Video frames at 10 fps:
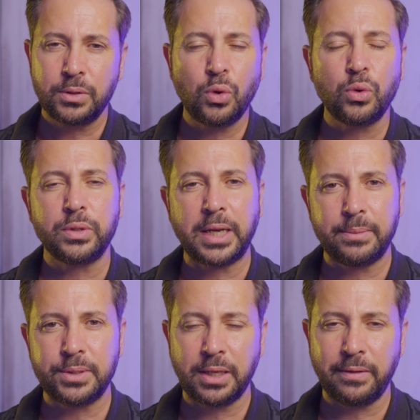Çok
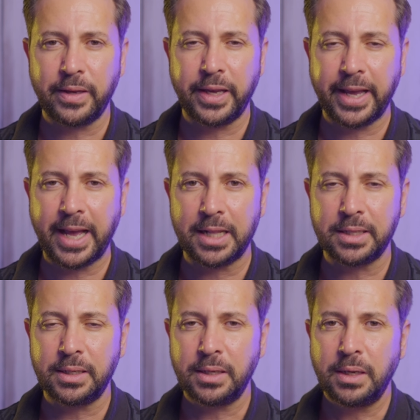güzel bir seviyeye
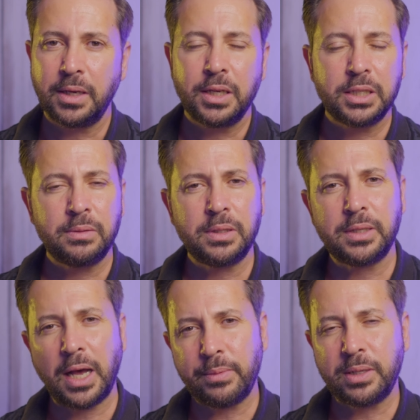geldi. Şimdi
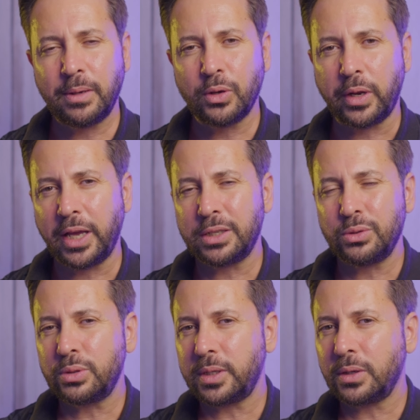tahminime göre
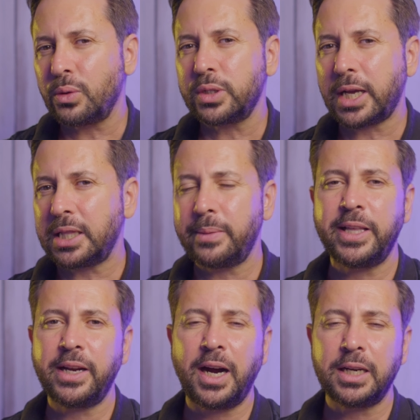Action 3'teki
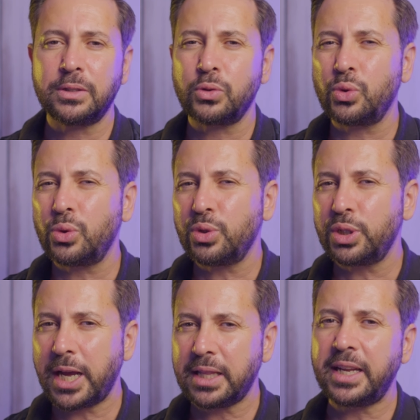güncellemeleri artık
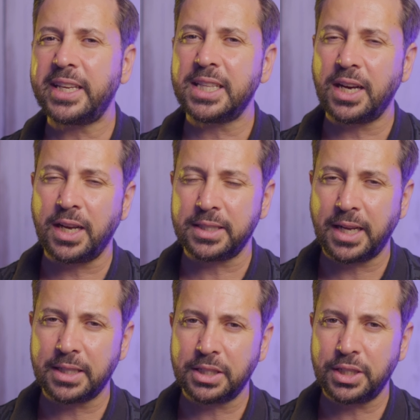durduracaklar ya da
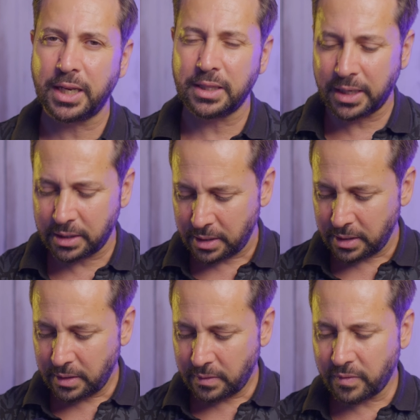azaltacaklar
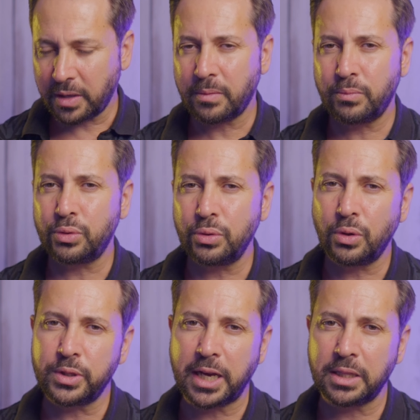ve bütün
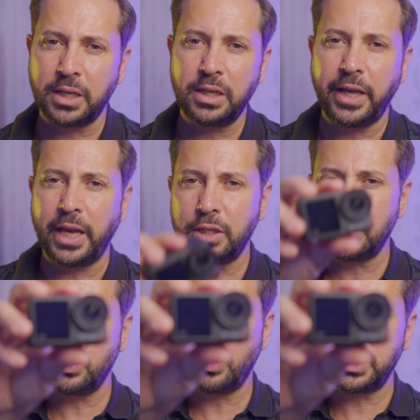odaklarını
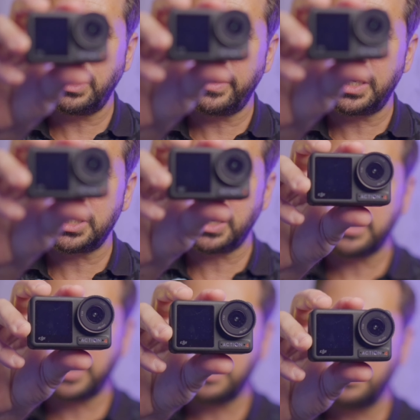Action 4'e
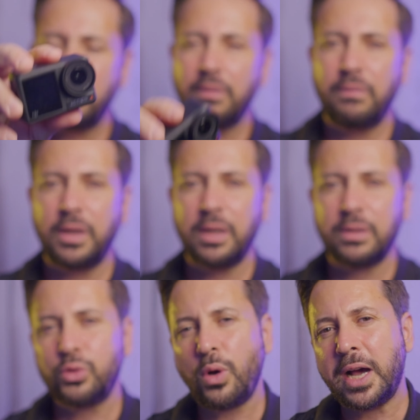verecekler ve
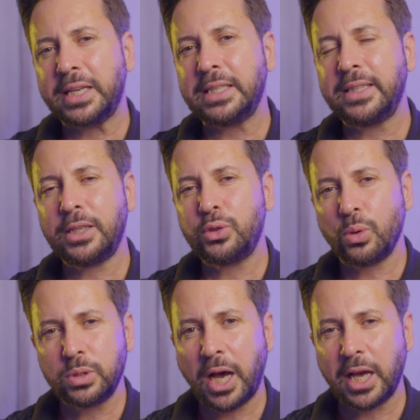şu ankinden
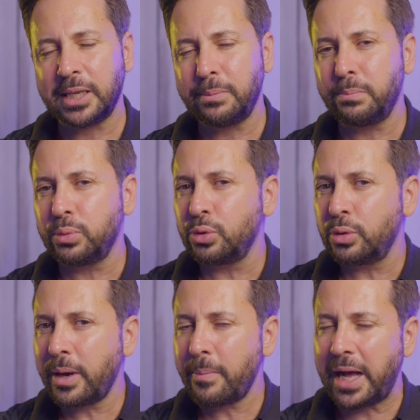çok daha iyi bu
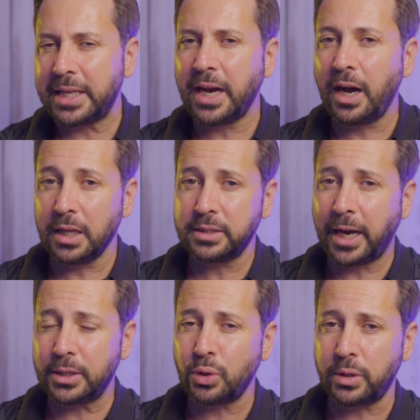duruma belki 6
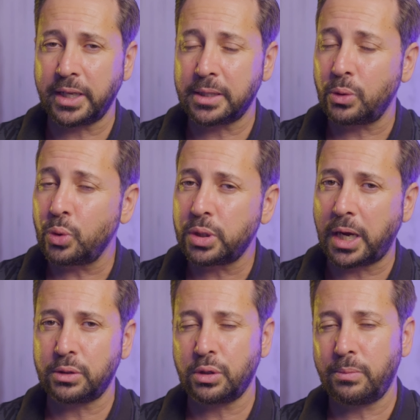ay sonra ya da 3
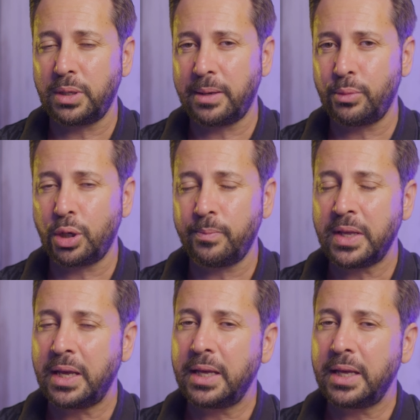ay sonra bilemiyorum